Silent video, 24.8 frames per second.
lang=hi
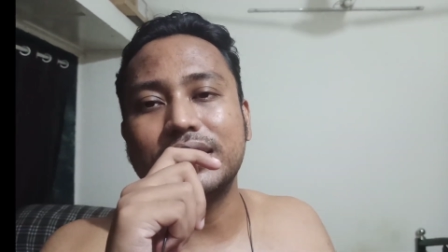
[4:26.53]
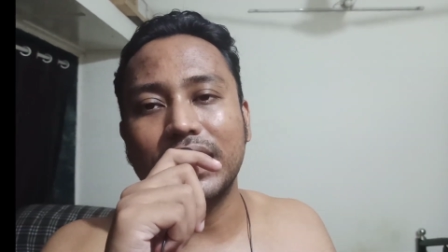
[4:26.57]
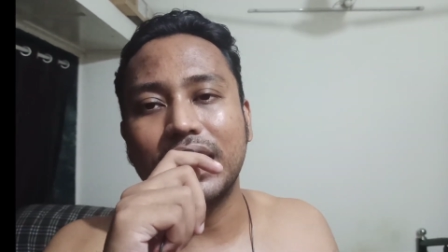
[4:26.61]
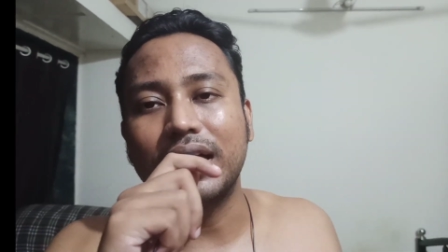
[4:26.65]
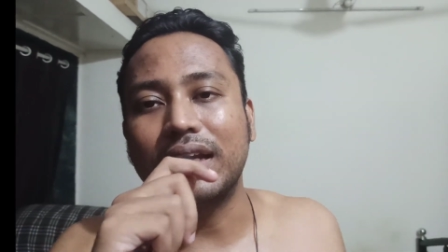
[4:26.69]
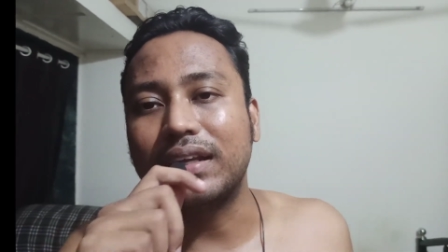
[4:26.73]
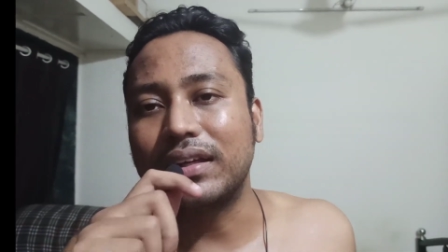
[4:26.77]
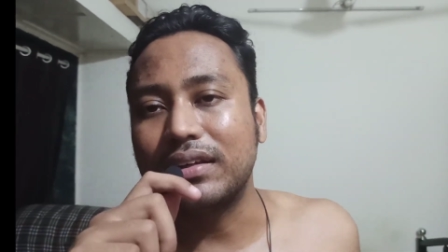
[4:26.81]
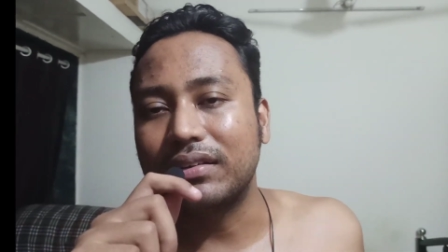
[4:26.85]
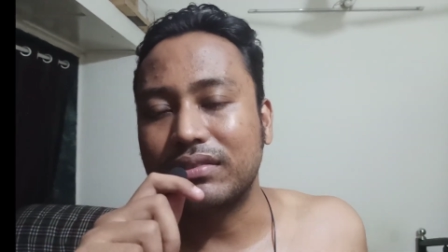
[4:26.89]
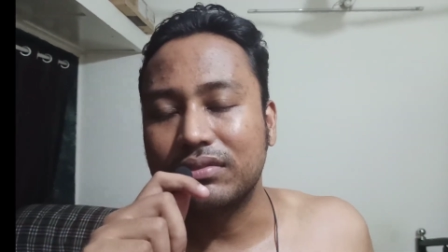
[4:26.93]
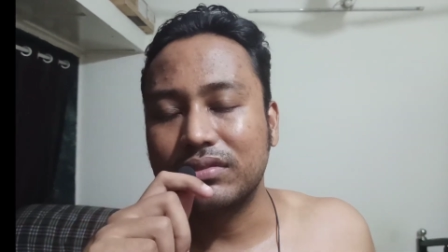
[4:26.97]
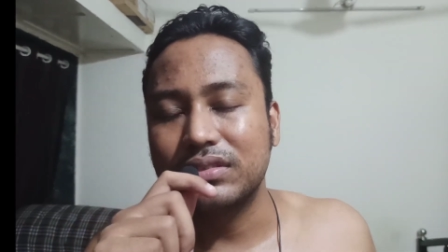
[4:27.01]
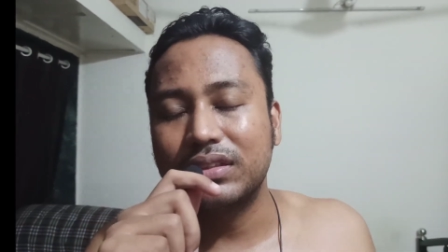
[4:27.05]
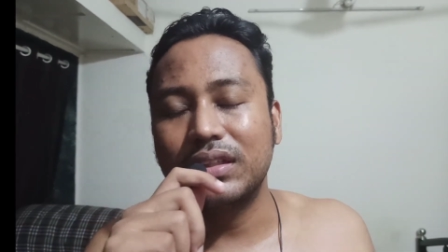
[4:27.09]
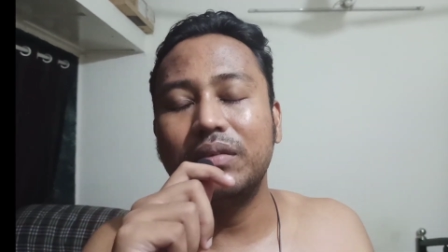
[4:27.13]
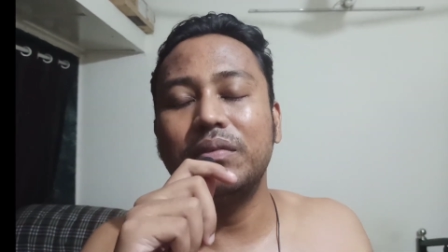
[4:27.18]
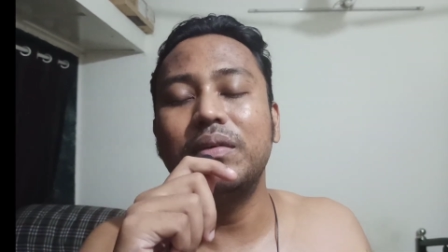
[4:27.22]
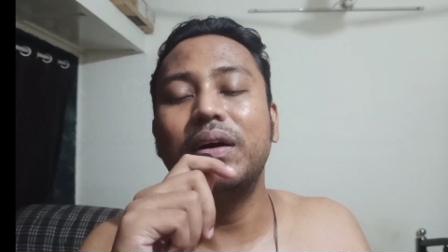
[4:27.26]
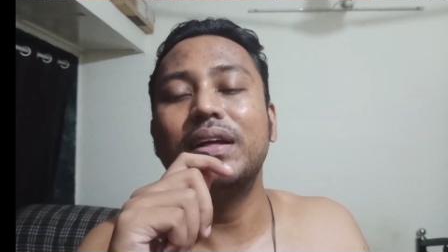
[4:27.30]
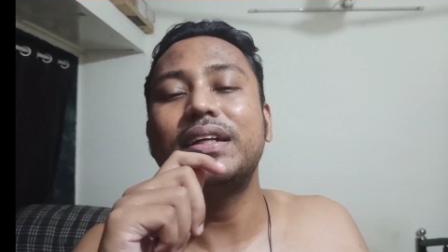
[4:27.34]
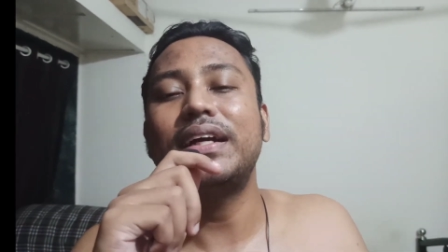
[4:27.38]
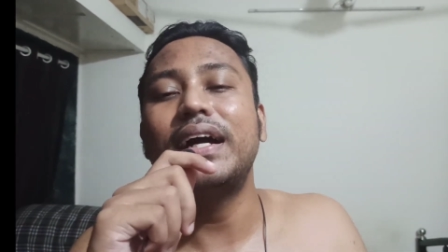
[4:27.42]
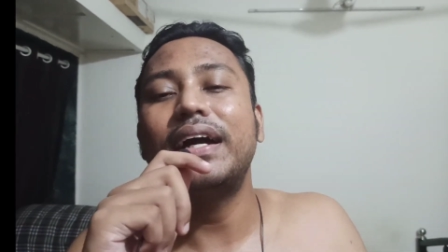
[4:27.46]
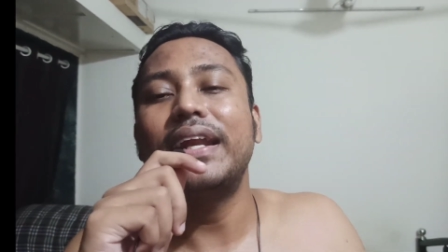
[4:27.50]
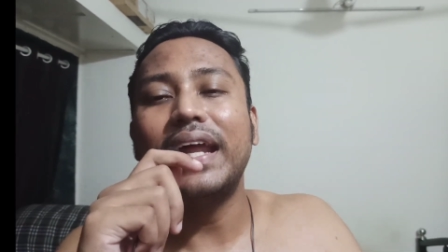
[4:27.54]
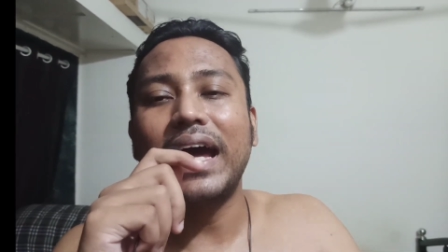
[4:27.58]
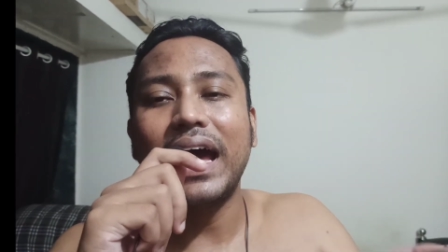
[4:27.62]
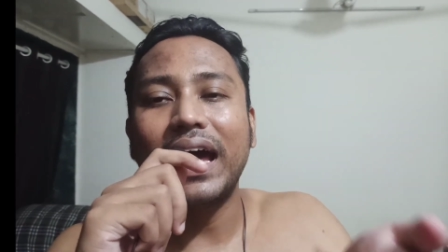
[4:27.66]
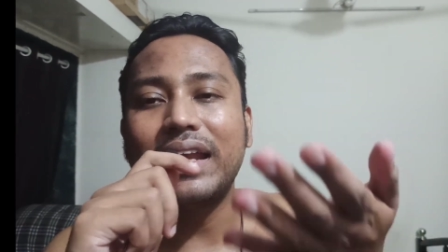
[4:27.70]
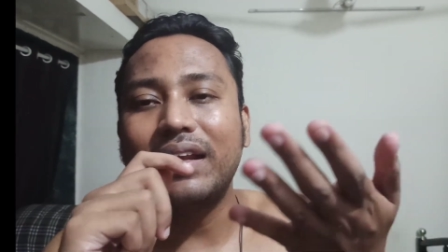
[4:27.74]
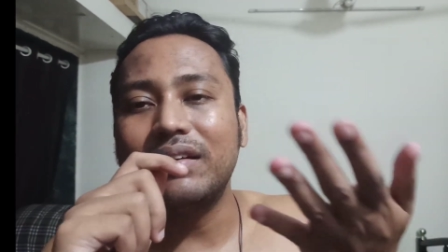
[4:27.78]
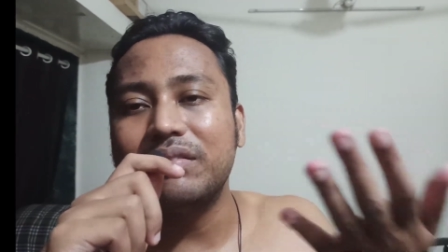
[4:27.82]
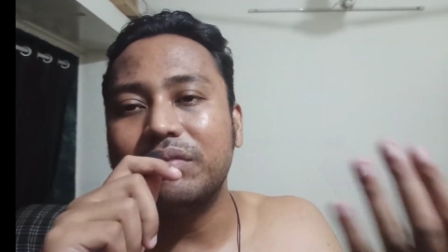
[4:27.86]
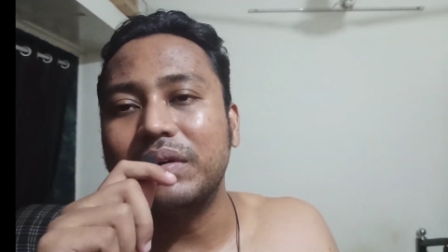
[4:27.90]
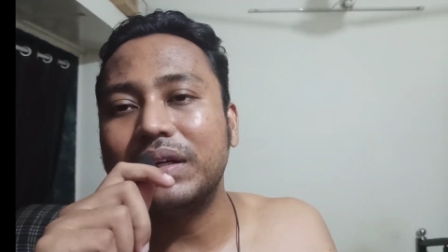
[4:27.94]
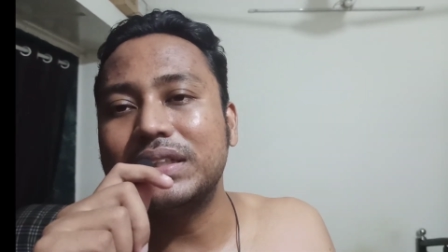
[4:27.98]
चाह रहे सलमान खान आ
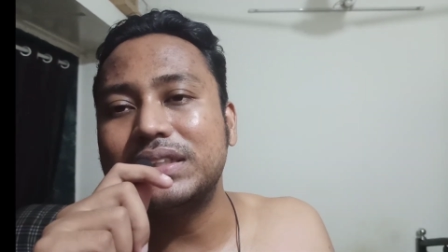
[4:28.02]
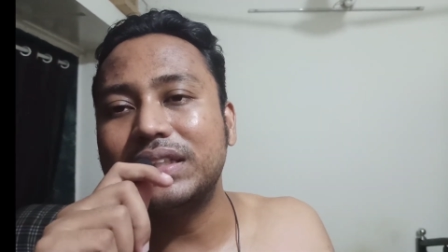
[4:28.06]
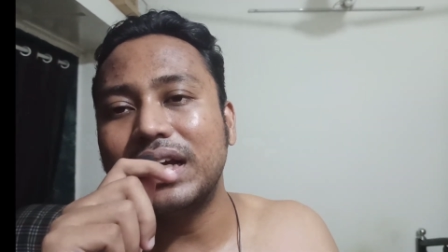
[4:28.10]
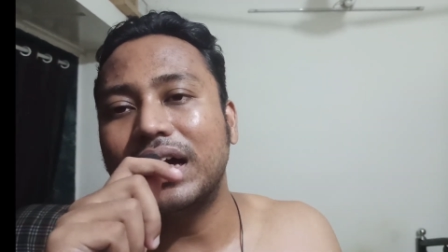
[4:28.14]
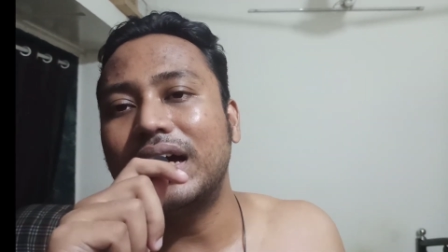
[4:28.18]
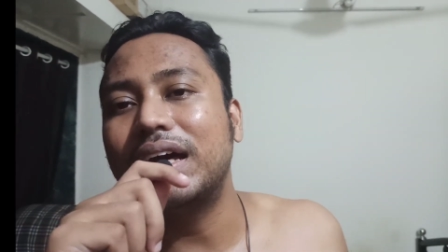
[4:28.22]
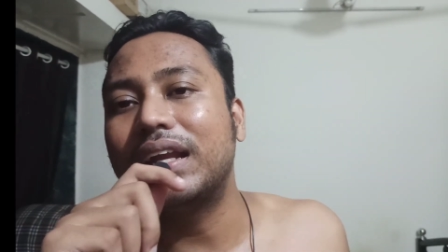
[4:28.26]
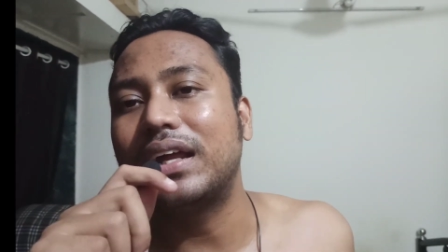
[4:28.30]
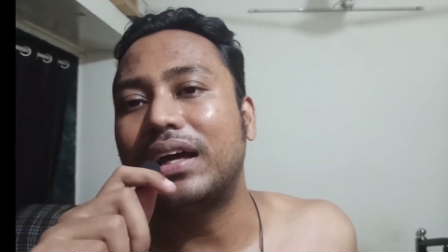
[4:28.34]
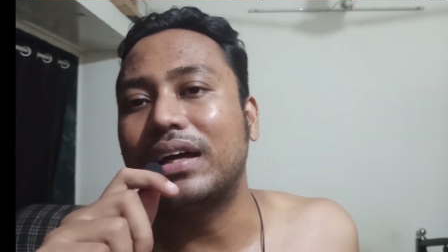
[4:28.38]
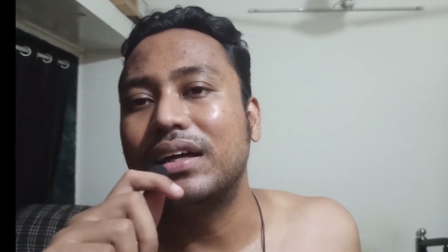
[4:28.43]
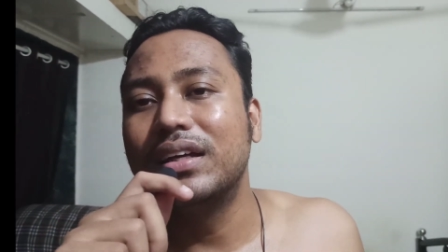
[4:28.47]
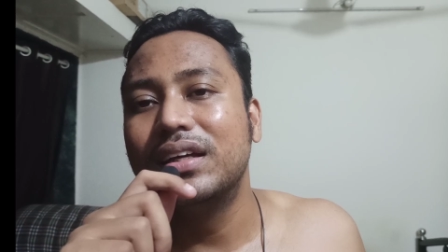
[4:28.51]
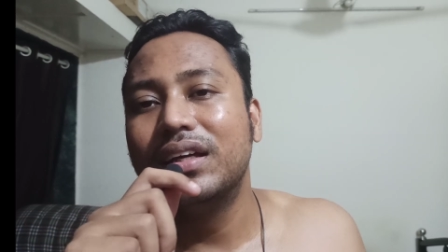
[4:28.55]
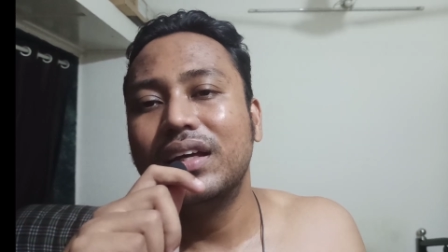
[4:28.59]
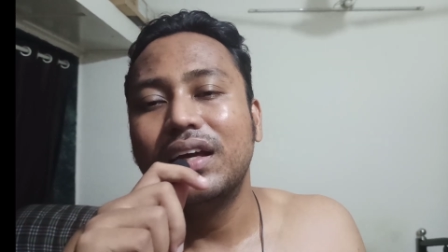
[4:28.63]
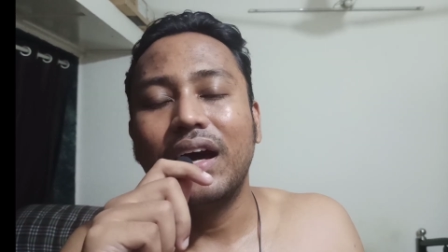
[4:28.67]
रहे मज़ा आ रहा है